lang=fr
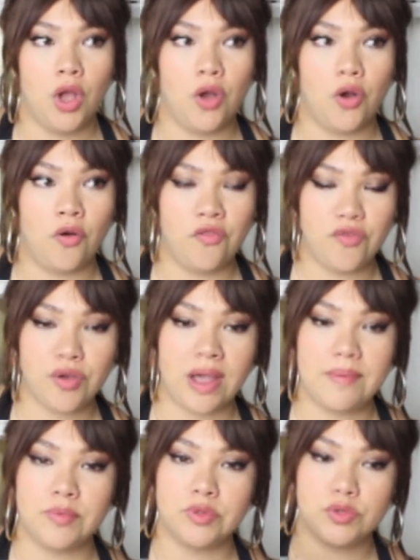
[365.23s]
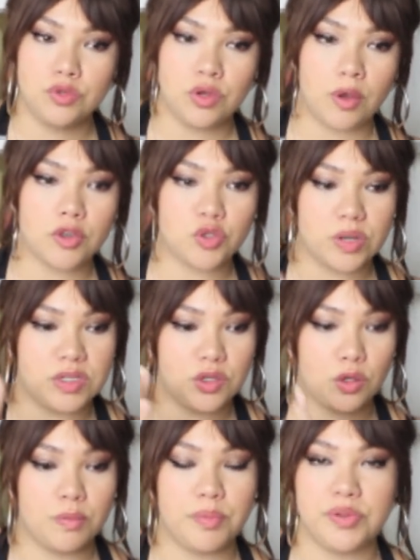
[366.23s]
euh, au fur et à mesure,
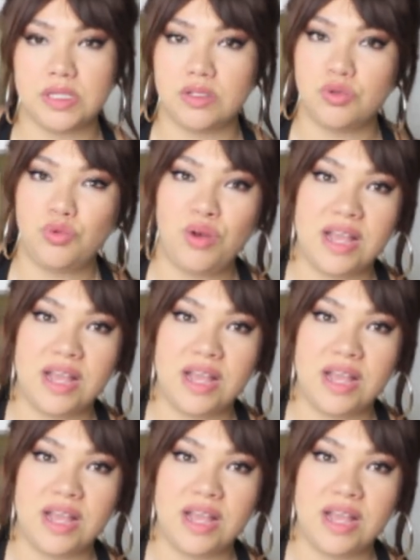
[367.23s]
choisir une position,